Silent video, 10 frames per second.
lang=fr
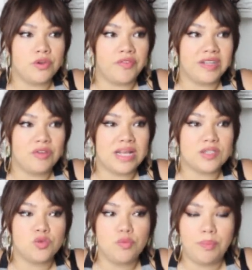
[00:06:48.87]
fait, de la
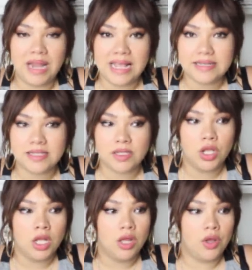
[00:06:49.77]
souplesse,
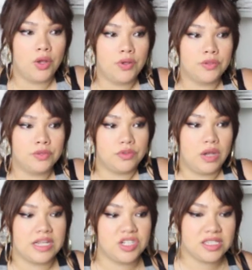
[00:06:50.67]
de,
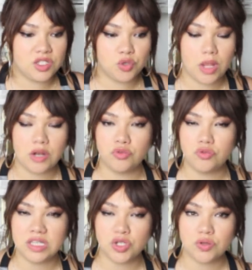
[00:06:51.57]
la gestuelle, de
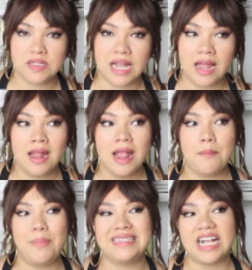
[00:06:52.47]
toutes ces choses-là,
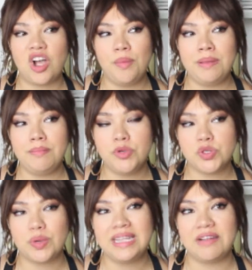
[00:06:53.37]
bah t'as quand même
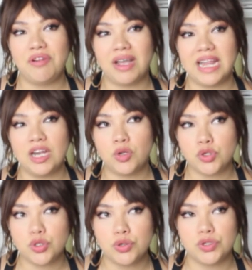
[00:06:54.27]
besoin d'avoir quelque
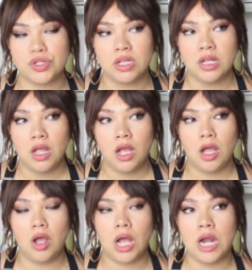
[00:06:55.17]
chose.
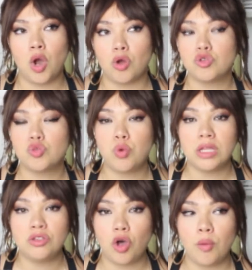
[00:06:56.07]
alors
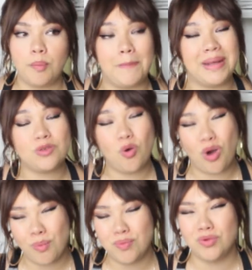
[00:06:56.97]
soit d'ample, bah, pas trop
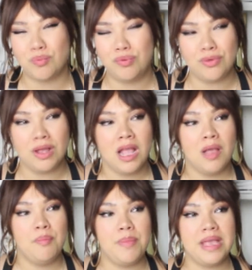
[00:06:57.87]
ample non plus,
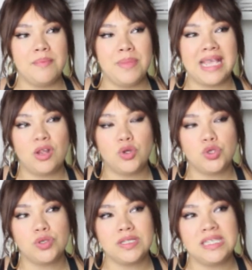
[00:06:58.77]
mais, mais quelque
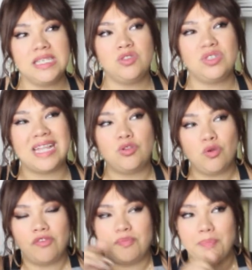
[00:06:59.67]
chose qui
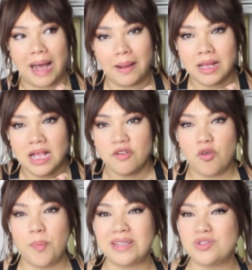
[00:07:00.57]
t'étouffe pas,
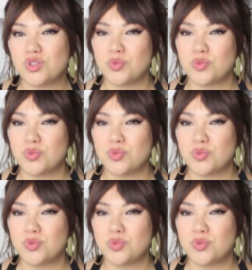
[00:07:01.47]
faut pas que ce